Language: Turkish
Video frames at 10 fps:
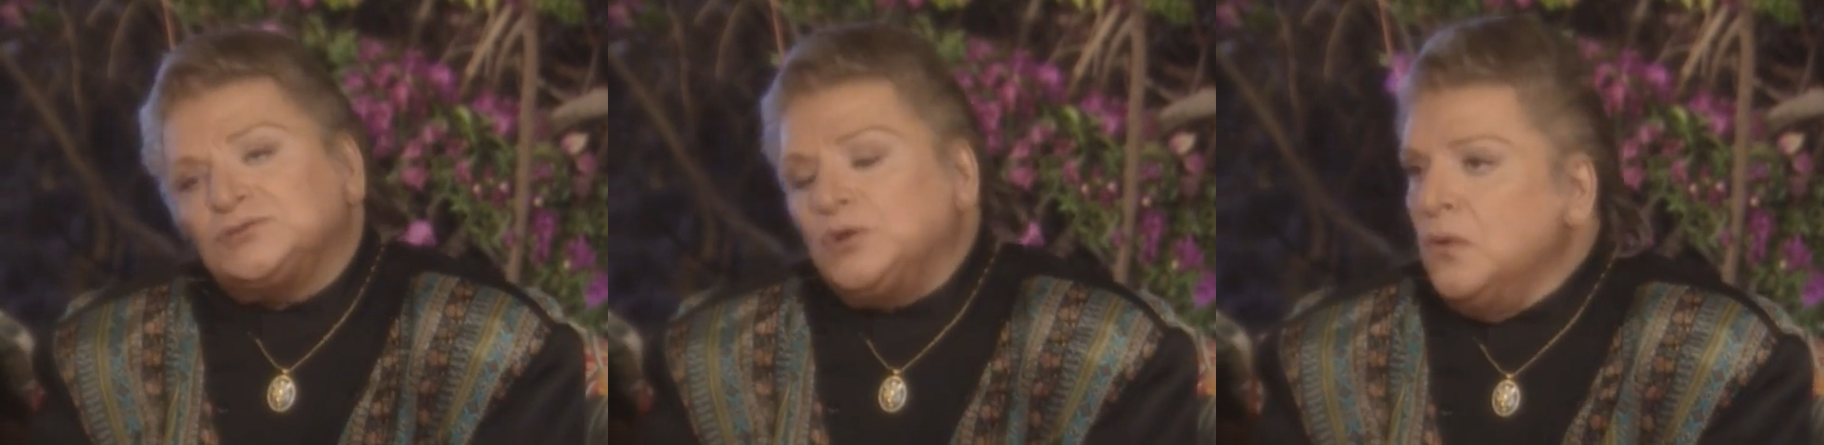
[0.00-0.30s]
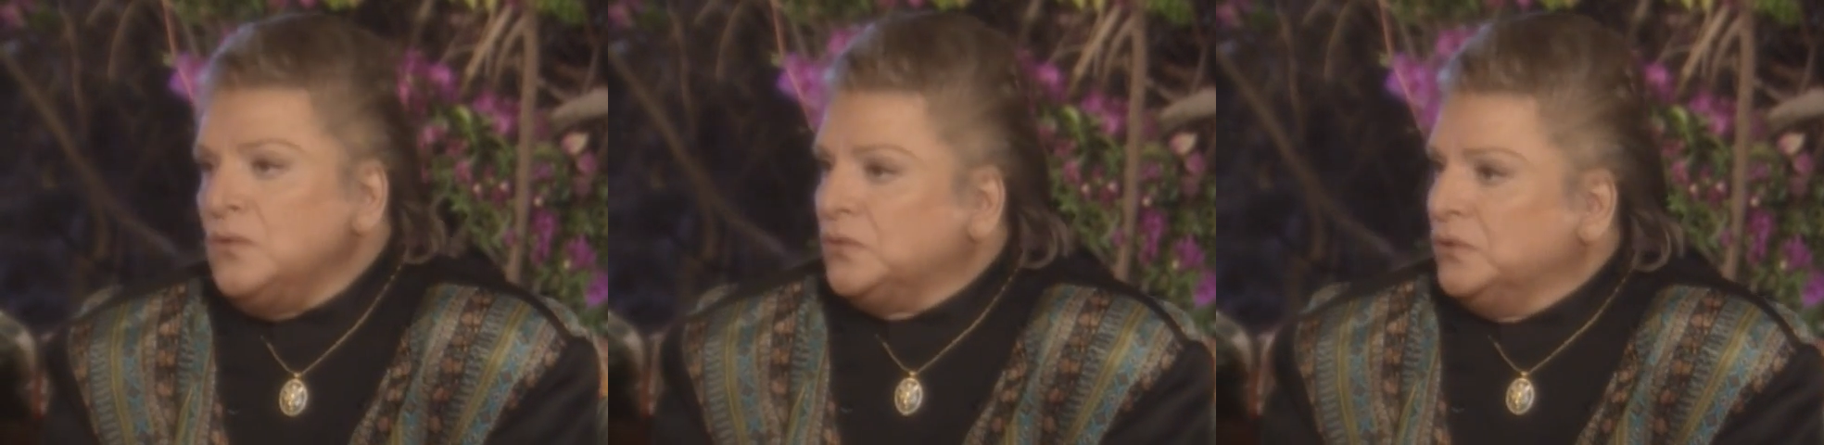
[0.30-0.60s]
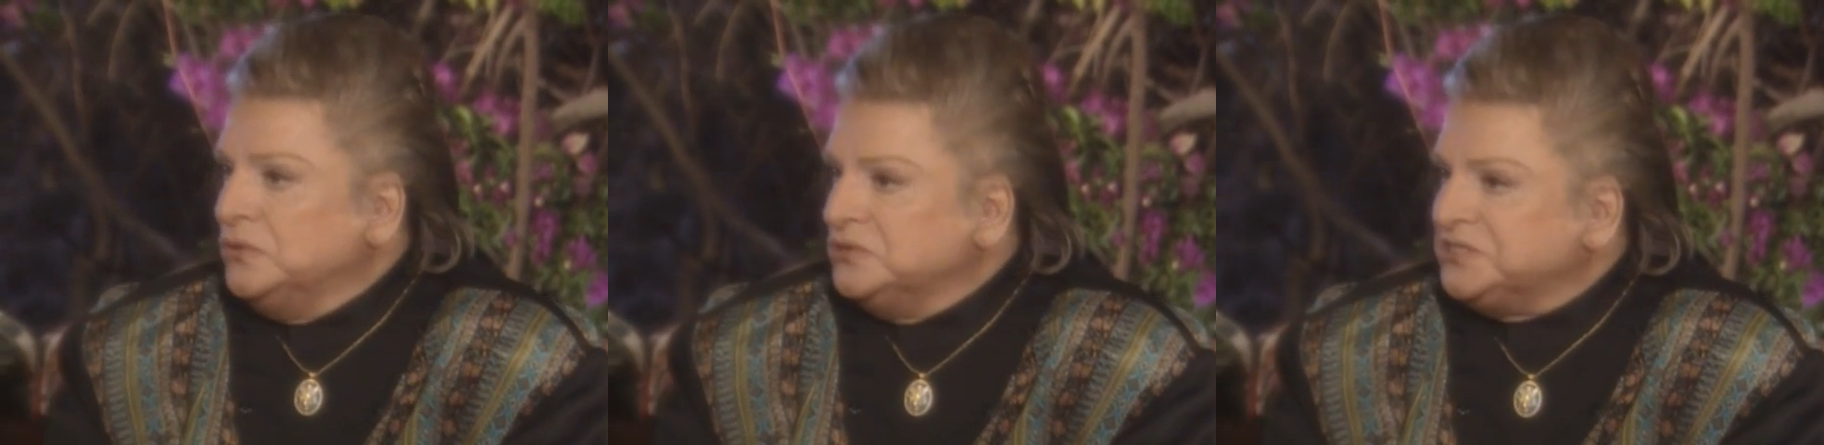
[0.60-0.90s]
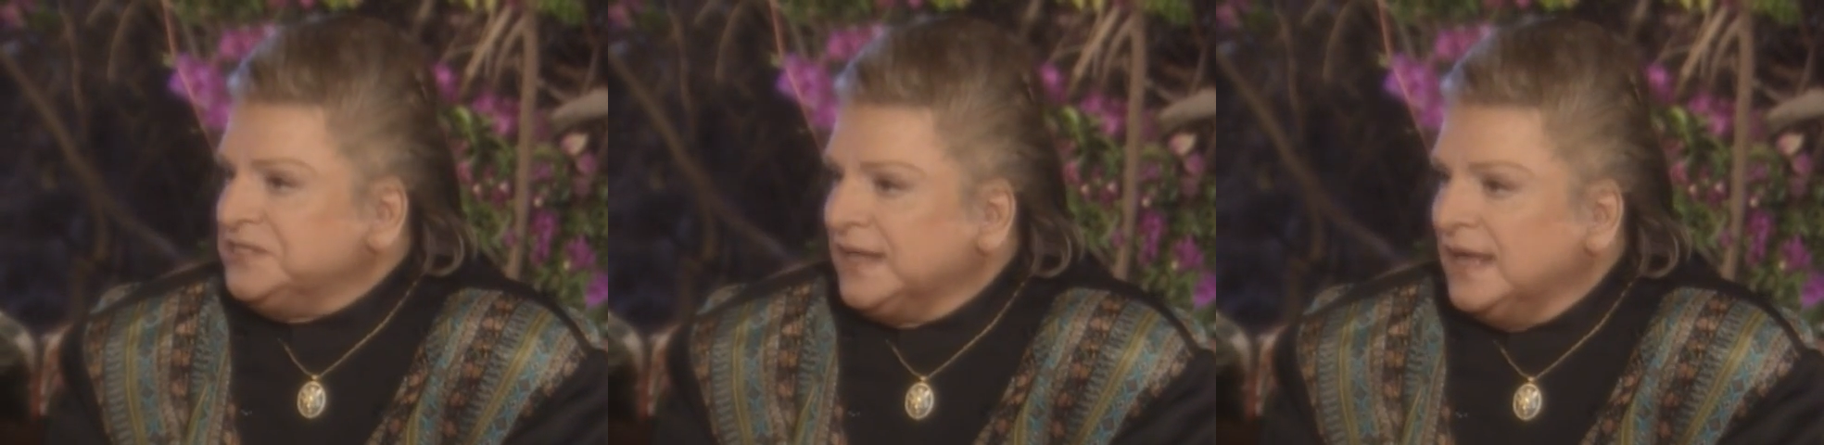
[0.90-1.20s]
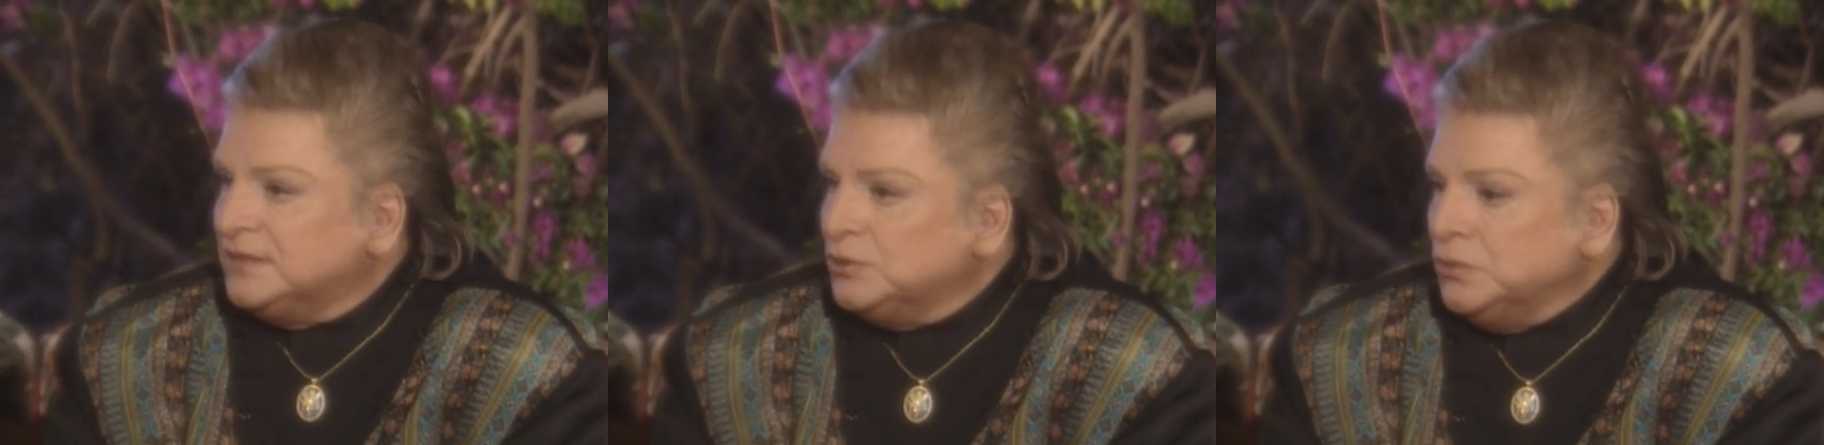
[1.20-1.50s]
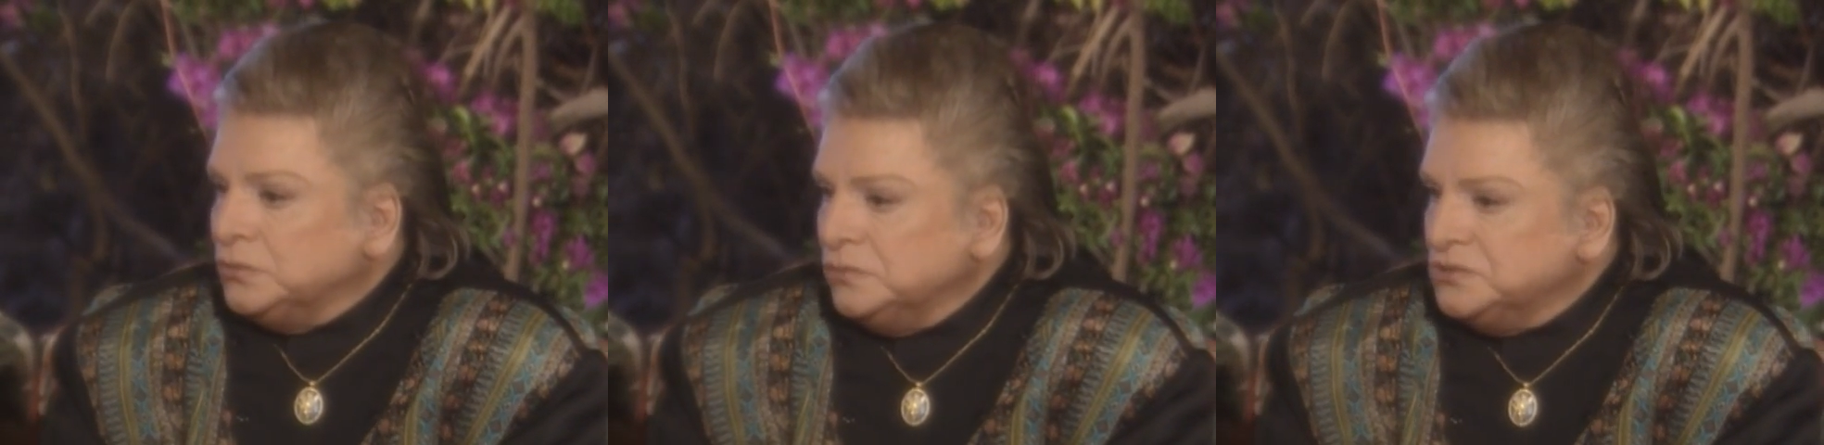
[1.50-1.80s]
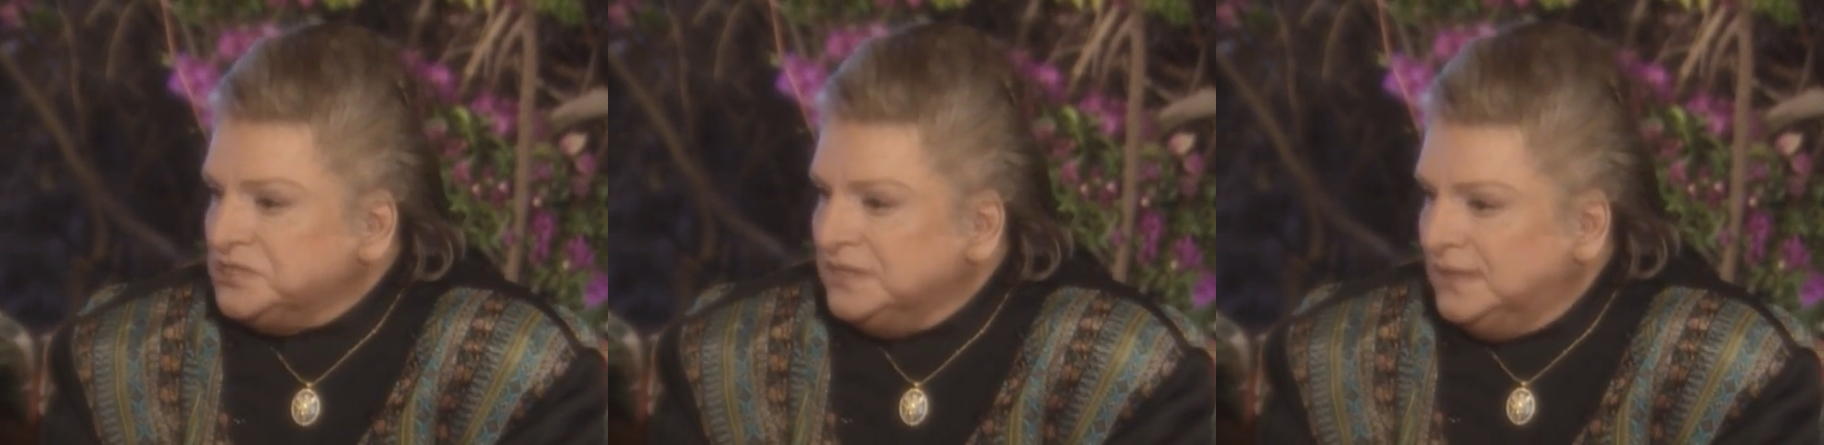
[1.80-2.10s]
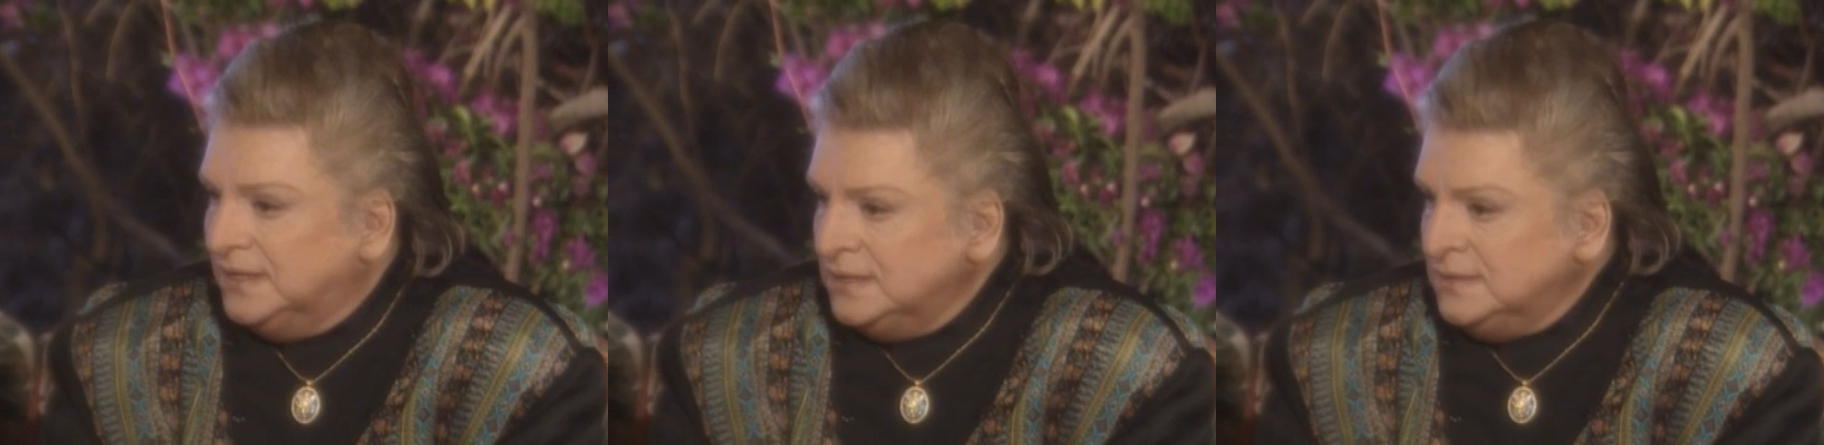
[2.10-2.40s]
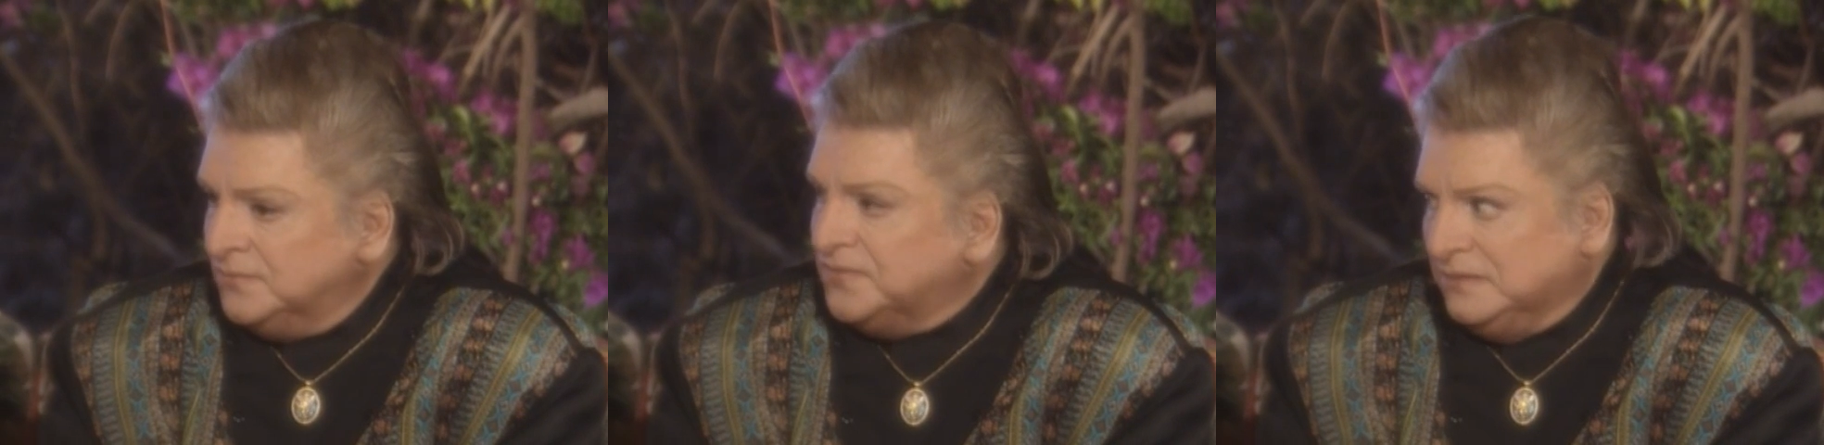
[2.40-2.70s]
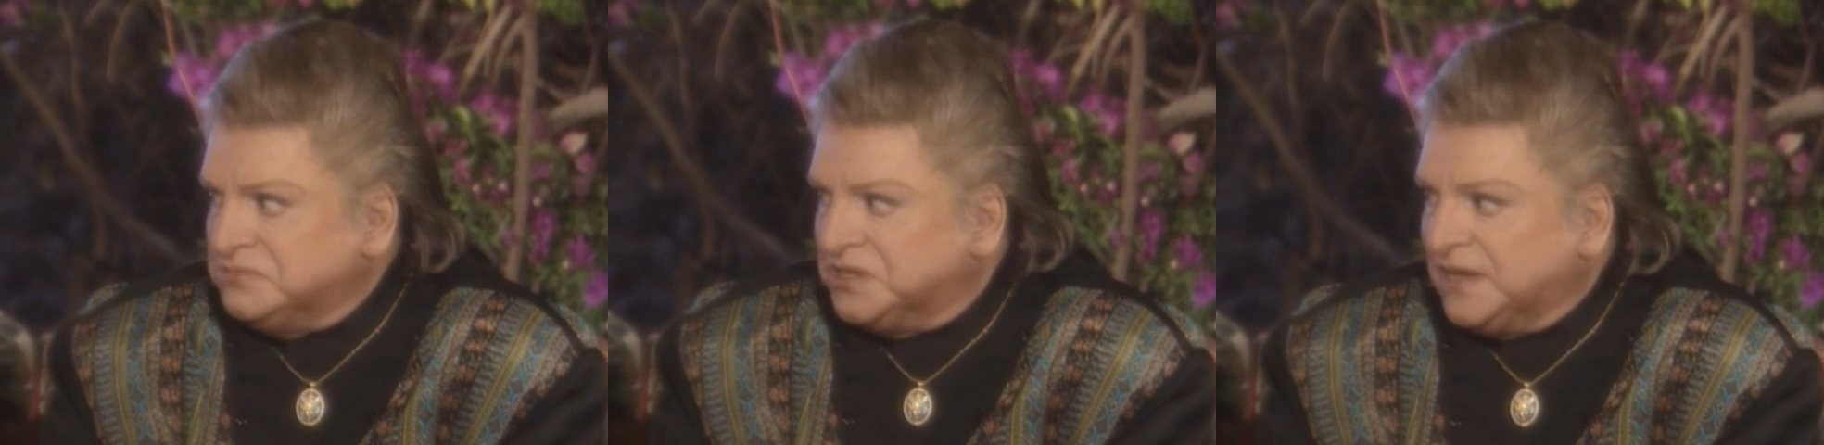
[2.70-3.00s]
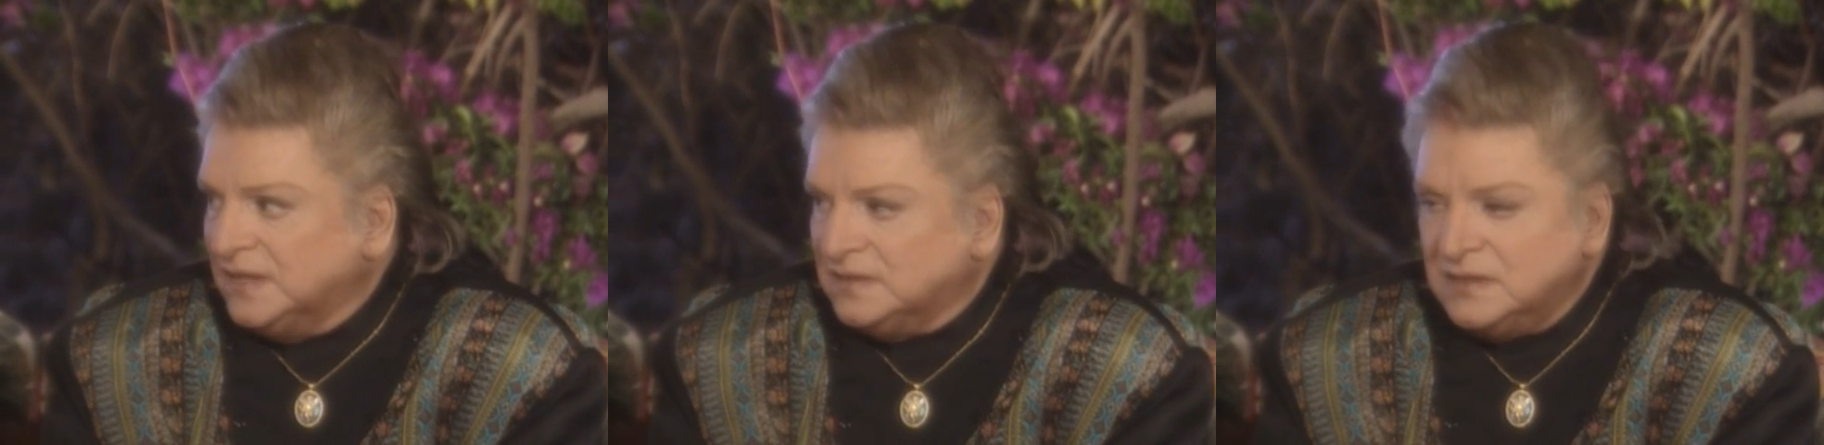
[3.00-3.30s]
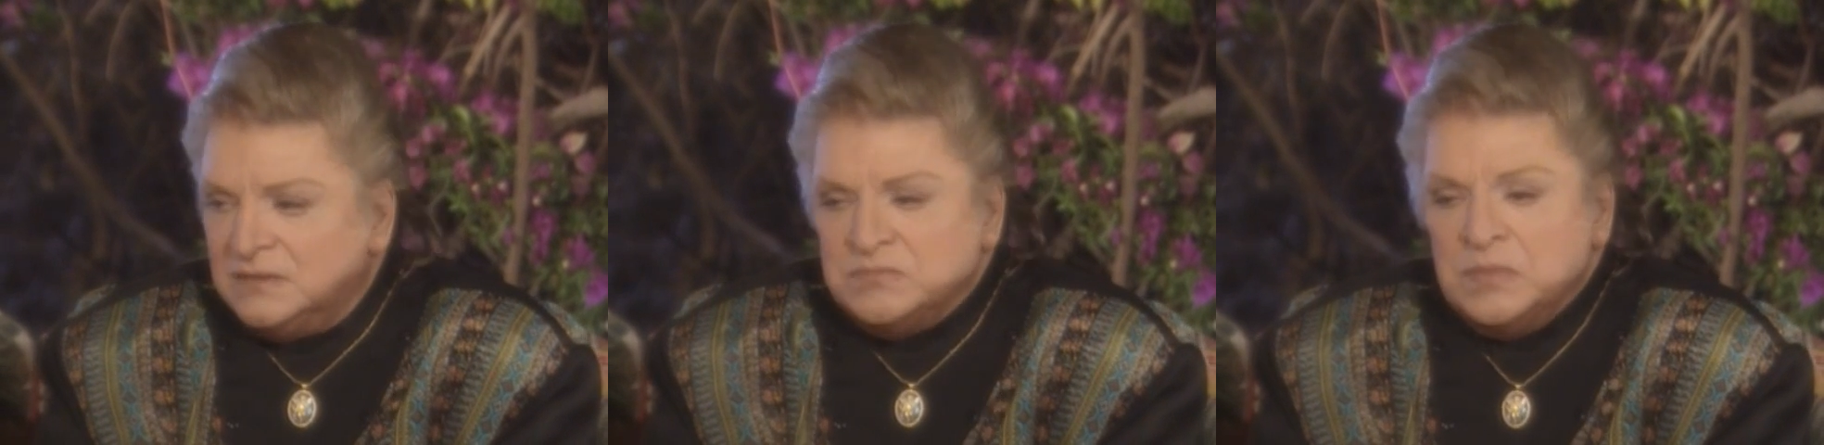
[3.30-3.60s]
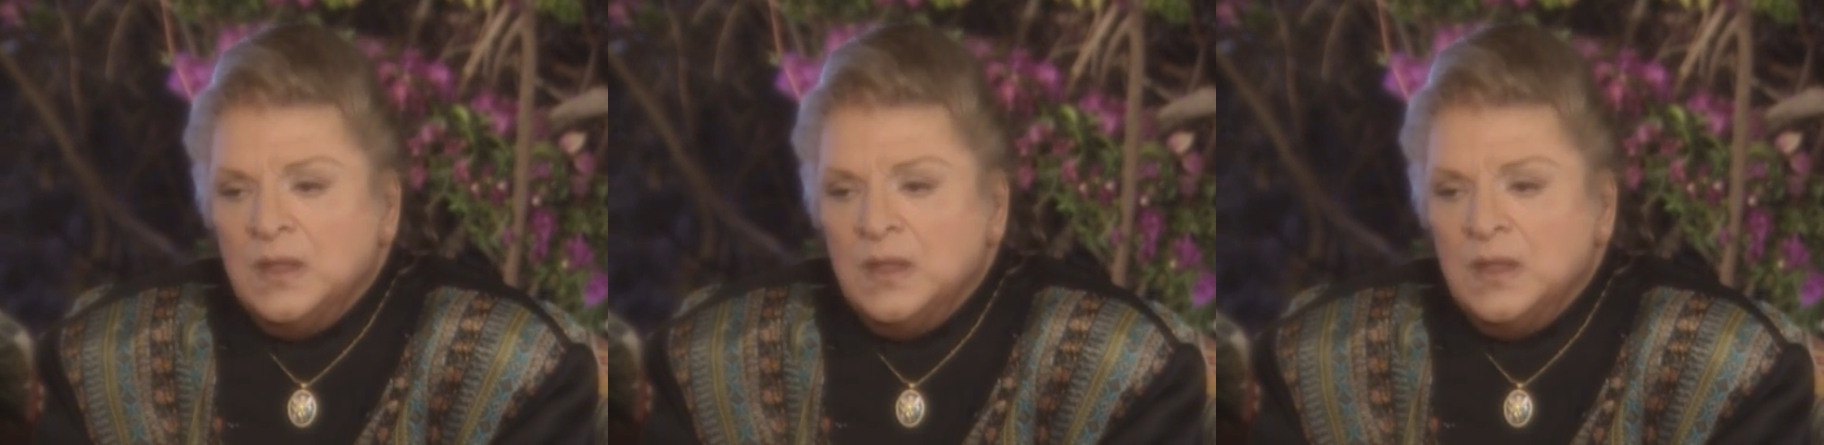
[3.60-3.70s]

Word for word: Sonku şirketi kurulucu film şirketi